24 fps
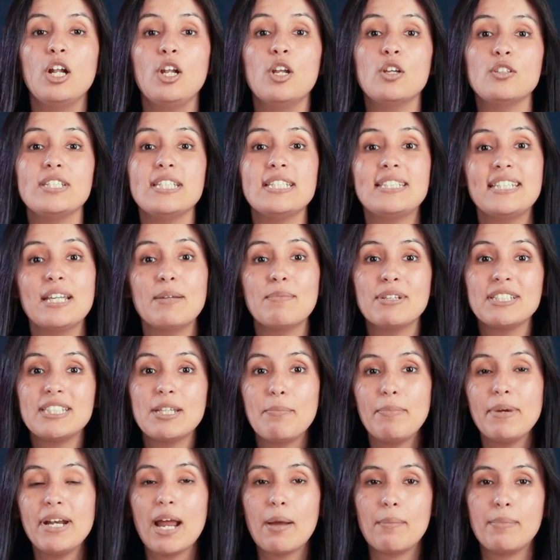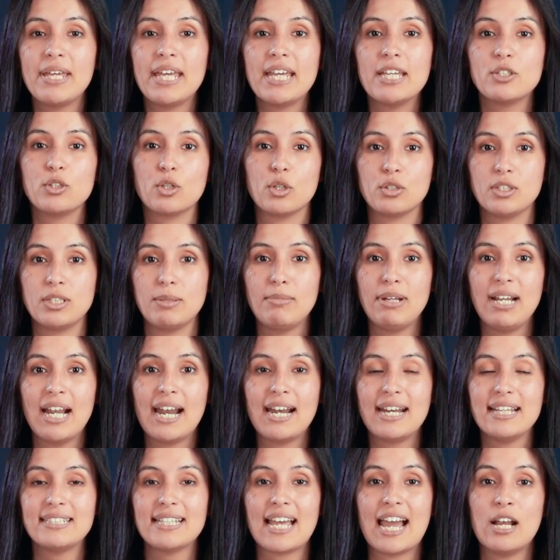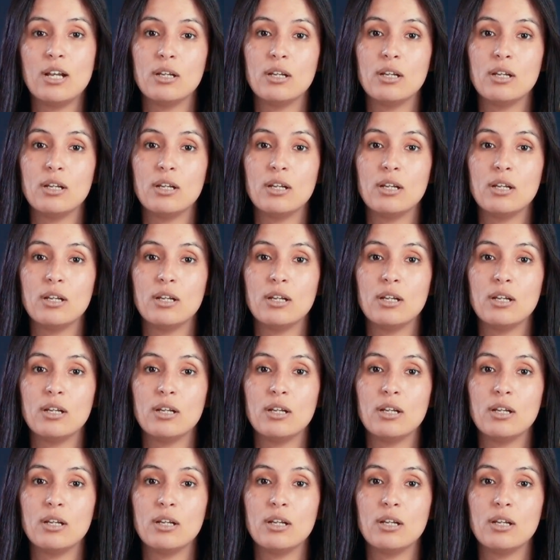Los sistemas de pirámide son similares